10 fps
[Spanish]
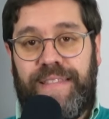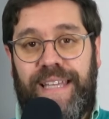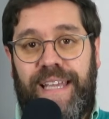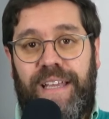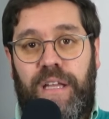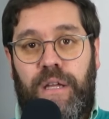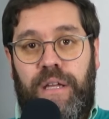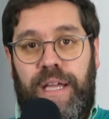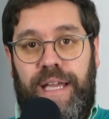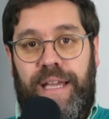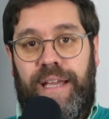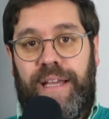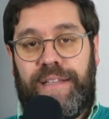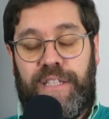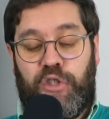de
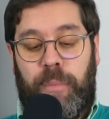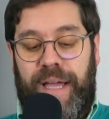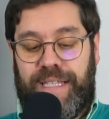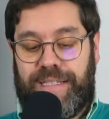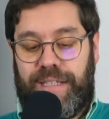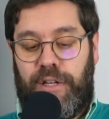eh, dicho país.